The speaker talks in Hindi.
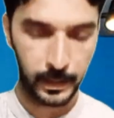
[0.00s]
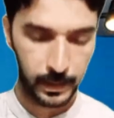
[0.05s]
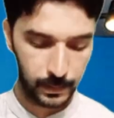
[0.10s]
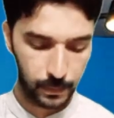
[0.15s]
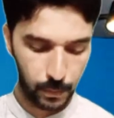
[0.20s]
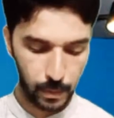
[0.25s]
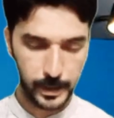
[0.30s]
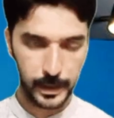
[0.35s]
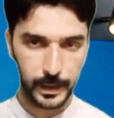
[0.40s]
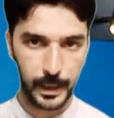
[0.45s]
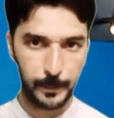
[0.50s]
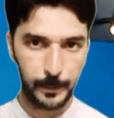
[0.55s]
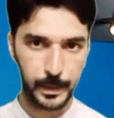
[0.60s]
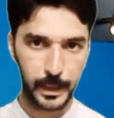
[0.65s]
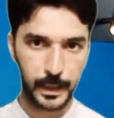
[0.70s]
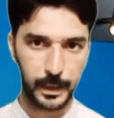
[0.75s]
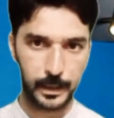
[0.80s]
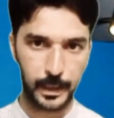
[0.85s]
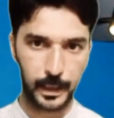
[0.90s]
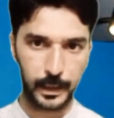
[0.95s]
तो उसके लिए
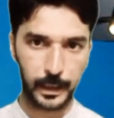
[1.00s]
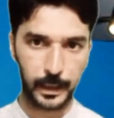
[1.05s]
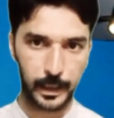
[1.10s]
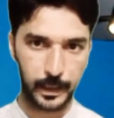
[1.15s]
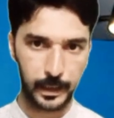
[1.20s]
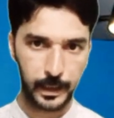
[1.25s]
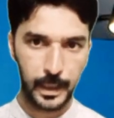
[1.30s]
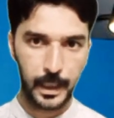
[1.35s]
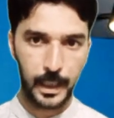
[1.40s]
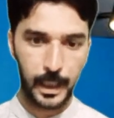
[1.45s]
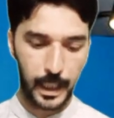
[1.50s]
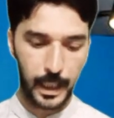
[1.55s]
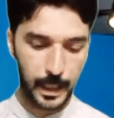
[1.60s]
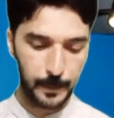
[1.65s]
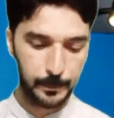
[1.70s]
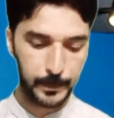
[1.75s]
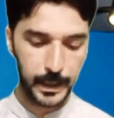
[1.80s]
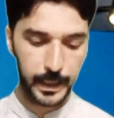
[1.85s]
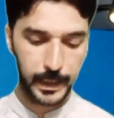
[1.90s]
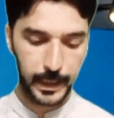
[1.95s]
आपने करना क्या है
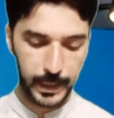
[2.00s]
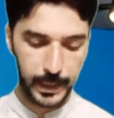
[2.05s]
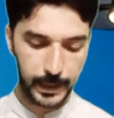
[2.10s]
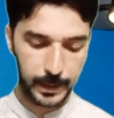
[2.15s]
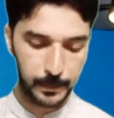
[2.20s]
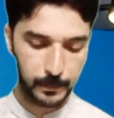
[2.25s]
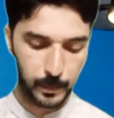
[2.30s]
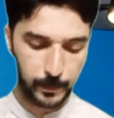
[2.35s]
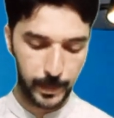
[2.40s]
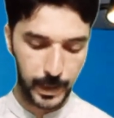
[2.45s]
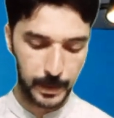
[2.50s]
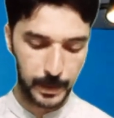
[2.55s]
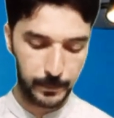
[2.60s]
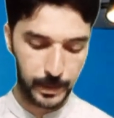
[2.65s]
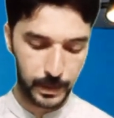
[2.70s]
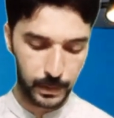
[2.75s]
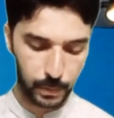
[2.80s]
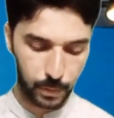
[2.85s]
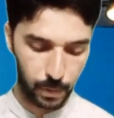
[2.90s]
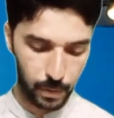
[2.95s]
आपने एक ही मोबाइल
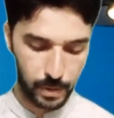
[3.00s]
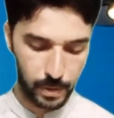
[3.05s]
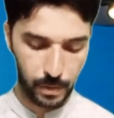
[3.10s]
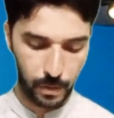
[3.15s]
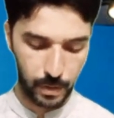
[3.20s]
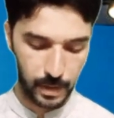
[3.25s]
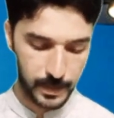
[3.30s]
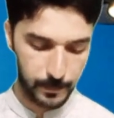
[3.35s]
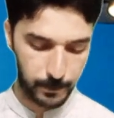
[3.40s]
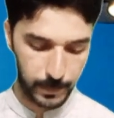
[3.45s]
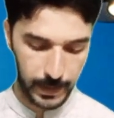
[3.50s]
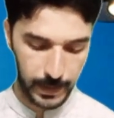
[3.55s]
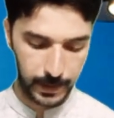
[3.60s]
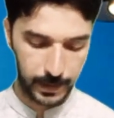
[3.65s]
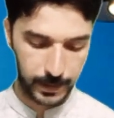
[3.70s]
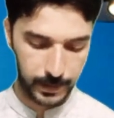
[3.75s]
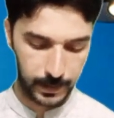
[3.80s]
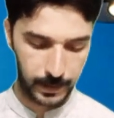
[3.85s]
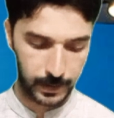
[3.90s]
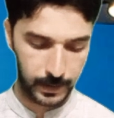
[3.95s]
में दो सॉन्ग्स प्ले
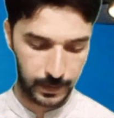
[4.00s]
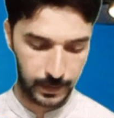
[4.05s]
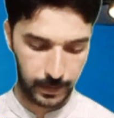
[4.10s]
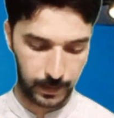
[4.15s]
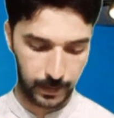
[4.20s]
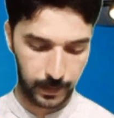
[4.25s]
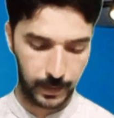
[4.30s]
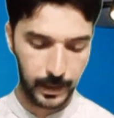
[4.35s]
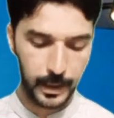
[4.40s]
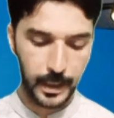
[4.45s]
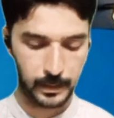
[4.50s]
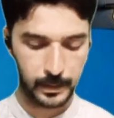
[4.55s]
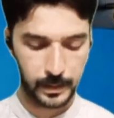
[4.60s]
कर लेने हैं